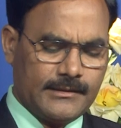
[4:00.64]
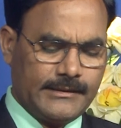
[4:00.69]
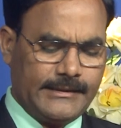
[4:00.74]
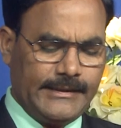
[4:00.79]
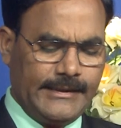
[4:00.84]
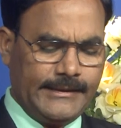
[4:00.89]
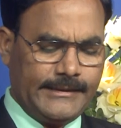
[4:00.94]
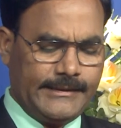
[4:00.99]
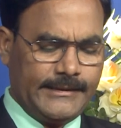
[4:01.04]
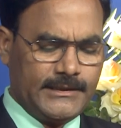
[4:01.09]

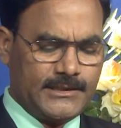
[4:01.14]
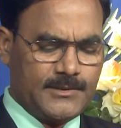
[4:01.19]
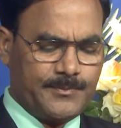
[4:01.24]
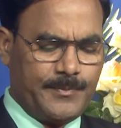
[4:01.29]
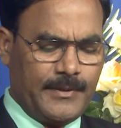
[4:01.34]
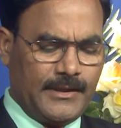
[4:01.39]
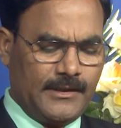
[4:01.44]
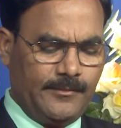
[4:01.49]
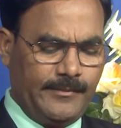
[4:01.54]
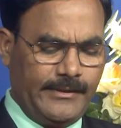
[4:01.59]
तैतीस
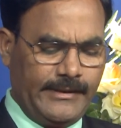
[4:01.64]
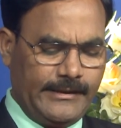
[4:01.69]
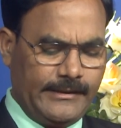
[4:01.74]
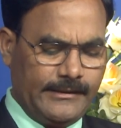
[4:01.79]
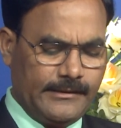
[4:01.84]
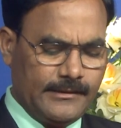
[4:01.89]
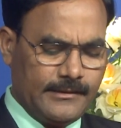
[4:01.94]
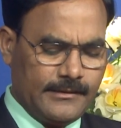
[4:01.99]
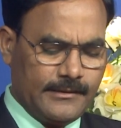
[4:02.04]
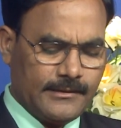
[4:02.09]
पद में
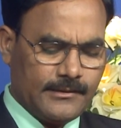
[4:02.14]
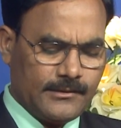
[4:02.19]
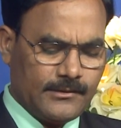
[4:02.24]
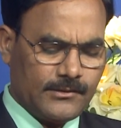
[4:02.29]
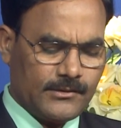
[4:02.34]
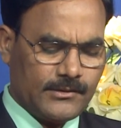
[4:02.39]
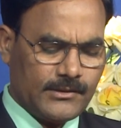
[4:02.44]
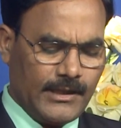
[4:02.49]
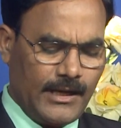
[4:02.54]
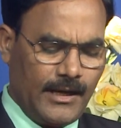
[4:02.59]

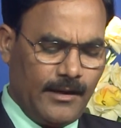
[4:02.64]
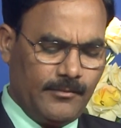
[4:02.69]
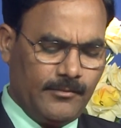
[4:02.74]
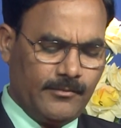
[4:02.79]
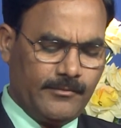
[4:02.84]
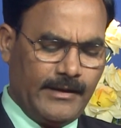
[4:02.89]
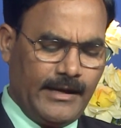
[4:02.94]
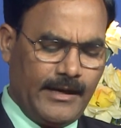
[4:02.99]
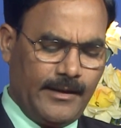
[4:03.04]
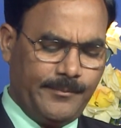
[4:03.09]
तब
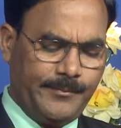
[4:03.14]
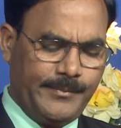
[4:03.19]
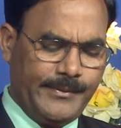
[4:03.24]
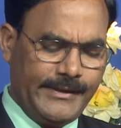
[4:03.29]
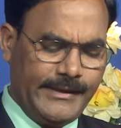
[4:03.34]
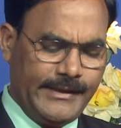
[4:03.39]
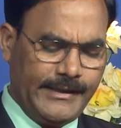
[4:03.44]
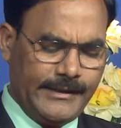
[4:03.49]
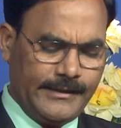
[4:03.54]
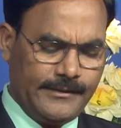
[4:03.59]
वह
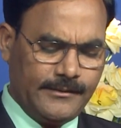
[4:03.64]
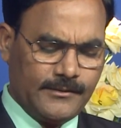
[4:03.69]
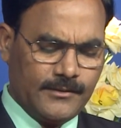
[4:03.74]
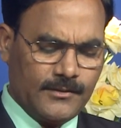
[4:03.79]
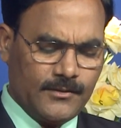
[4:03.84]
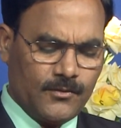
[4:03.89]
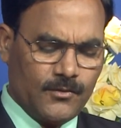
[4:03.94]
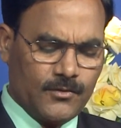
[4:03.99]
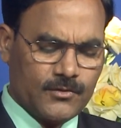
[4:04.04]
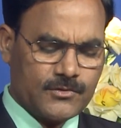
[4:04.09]
भीड़
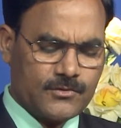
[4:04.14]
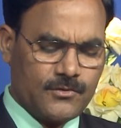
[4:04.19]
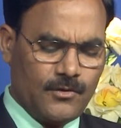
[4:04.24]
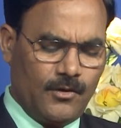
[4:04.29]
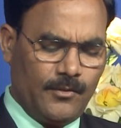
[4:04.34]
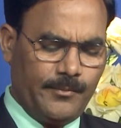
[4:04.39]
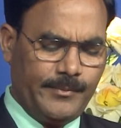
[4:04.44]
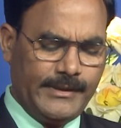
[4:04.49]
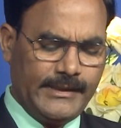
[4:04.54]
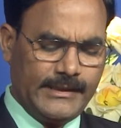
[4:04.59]

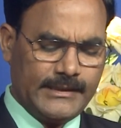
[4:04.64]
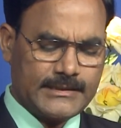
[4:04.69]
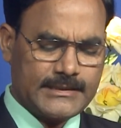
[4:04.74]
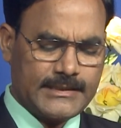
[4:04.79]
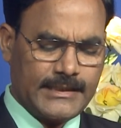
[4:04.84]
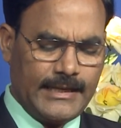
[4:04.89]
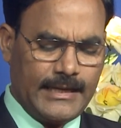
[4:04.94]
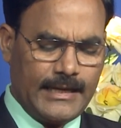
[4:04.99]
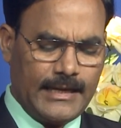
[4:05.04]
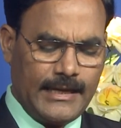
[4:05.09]
उसको भीड़
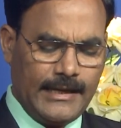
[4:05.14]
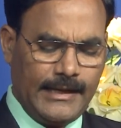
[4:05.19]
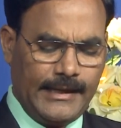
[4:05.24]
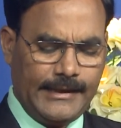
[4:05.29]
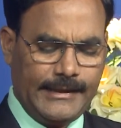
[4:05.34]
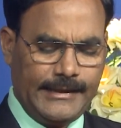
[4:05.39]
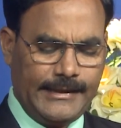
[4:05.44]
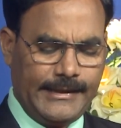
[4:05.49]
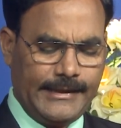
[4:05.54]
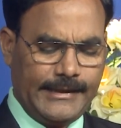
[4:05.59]
से
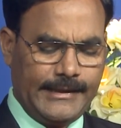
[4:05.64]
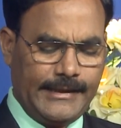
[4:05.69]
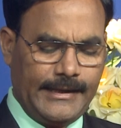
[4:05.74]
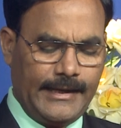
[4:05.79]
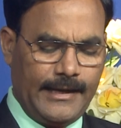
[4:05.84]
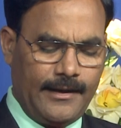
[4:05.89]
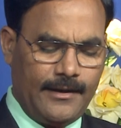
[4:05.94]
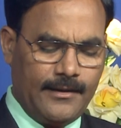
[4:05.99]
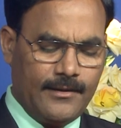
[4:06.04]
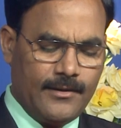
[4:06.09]
अलग ले
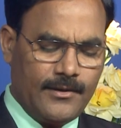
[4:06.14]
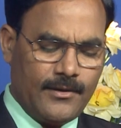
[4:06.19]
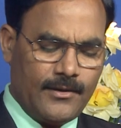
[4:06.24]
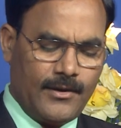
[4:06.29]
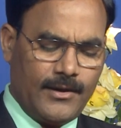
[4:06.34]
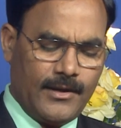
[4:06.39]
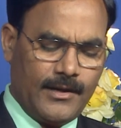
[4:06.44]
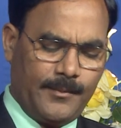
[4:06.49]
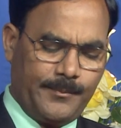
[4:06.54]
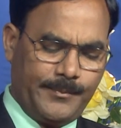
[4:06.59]
गया
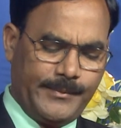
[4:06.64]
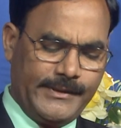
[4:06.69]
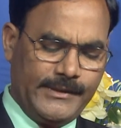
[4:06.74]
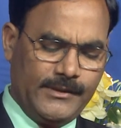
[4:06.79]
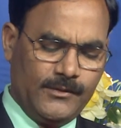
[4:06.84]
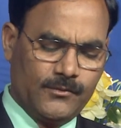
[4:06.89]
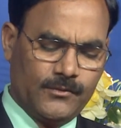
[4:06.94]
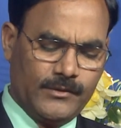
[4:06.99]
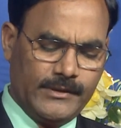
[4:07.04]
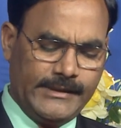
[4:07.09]
और
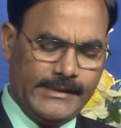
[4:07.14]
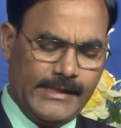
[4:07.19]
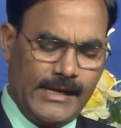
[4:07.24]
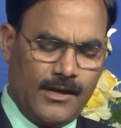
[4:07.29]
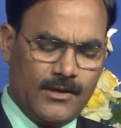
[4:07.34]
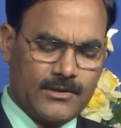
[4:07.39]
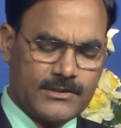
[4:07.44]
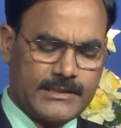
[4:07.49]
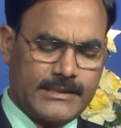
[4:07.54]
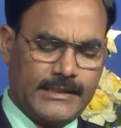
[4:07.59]
अपनी
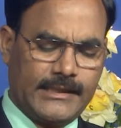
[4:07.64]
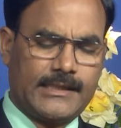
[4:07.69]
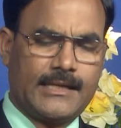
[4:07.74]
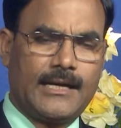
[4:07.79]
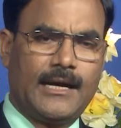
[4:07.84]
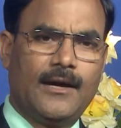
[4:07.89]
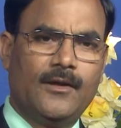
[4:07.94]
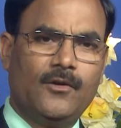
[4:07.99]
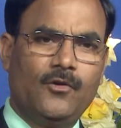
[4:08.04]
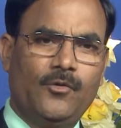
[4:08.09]
उंगलियां उसके
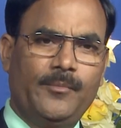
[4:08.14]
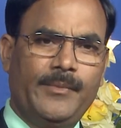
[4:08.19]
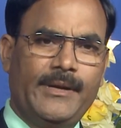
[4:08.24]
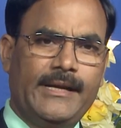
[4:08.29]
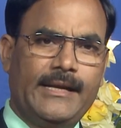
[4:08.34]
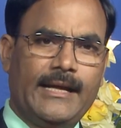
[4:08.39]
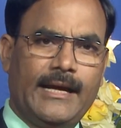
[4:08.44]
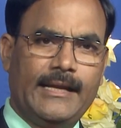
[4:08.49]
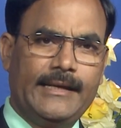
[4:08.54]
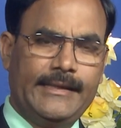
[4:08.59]
कानों
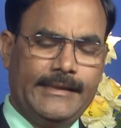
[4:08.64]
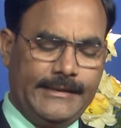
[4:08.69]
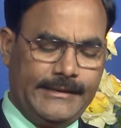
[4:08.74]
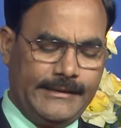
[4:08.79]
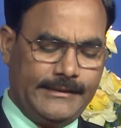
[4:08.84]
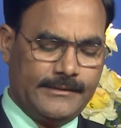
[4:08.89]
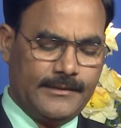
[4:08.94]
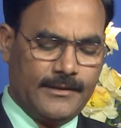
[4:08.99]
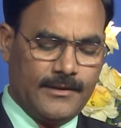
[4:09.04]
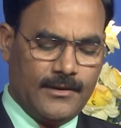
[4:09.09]
में
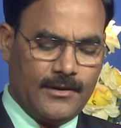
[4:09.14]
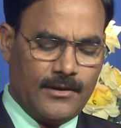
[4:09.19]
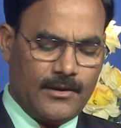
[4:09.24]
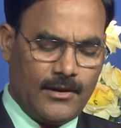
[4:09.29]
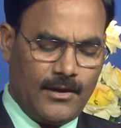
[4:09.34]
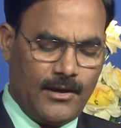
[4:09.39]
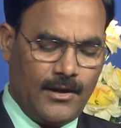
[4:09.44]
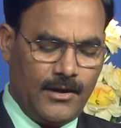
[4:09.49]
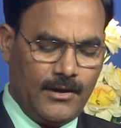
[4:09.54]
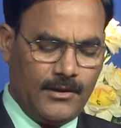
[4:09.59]
डाली
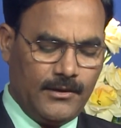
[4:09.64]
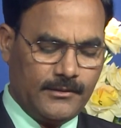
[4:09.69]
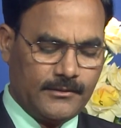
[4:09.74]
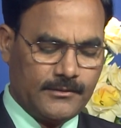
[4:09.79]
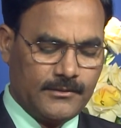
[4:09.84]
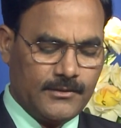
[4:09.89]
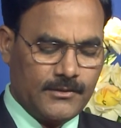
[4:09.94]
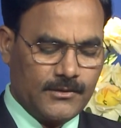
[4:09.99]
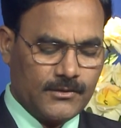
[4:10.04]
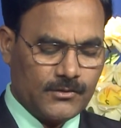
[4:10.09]
और
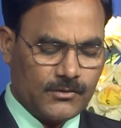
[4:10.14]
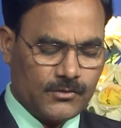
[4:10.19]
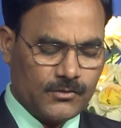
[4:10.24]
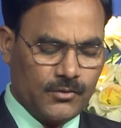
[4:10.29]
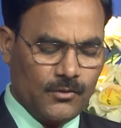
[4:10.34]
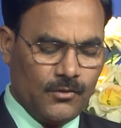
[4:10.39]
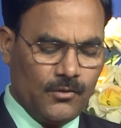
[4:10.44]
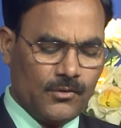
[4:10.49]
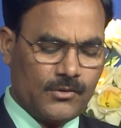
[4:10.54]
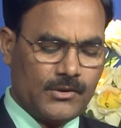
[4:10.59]

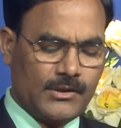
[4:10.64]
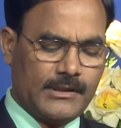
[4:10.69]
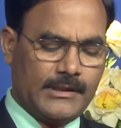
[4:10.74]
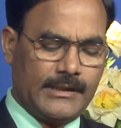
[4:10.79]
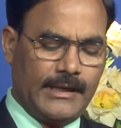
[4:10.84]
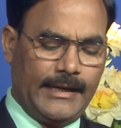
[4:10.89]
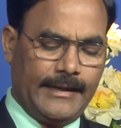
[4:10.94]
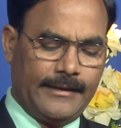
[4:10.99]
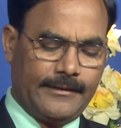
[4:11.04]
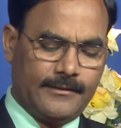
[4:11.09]
थूक
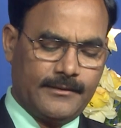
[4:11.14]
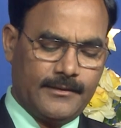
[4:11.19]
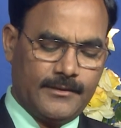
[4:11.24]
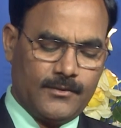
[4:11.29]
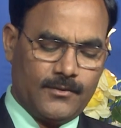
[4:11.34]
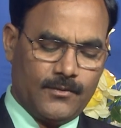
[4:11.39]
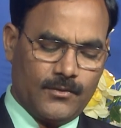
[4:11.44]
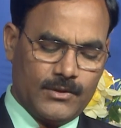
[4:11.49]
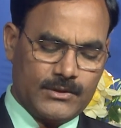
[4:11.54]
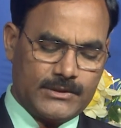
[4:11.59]
कर
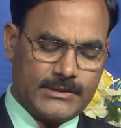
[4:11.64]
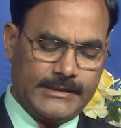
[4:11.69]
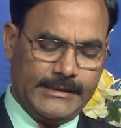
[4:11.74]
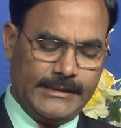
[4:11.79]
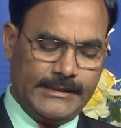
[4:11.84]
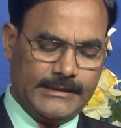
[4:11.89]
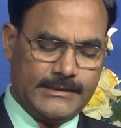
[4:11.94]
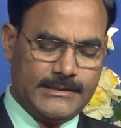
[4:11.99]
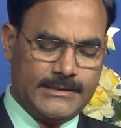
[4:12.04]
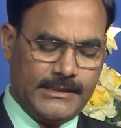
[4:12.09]

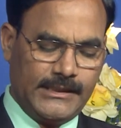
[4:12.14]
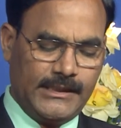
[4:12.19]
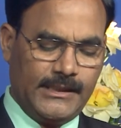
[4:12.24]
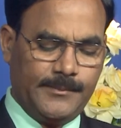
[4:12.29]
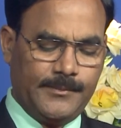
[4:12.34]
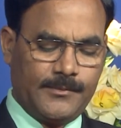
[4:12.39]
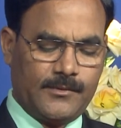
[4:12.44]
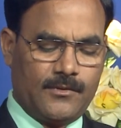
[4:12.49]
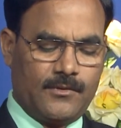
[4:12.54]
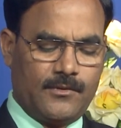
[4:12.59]
उसकी
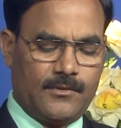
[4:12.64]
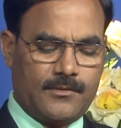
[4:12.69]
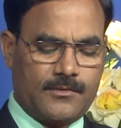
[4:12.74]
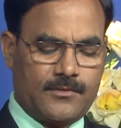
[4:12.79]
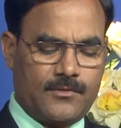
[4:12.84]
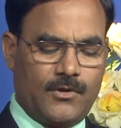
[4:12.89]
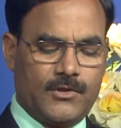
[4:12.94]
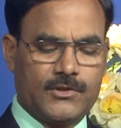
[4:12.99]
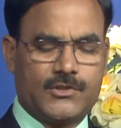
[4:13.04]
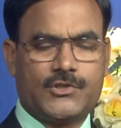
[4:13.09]
जीभ
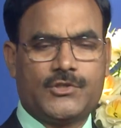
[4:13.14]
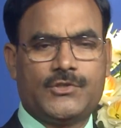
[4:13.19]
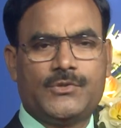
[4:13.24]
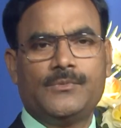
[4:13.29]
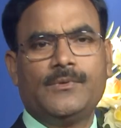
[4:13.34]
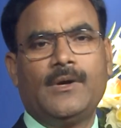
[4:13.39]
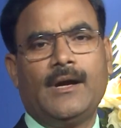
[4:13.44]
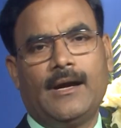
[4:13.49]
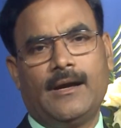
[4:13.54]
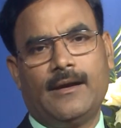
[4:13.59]
को
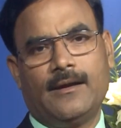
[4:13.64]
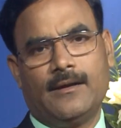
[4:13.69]
छुआ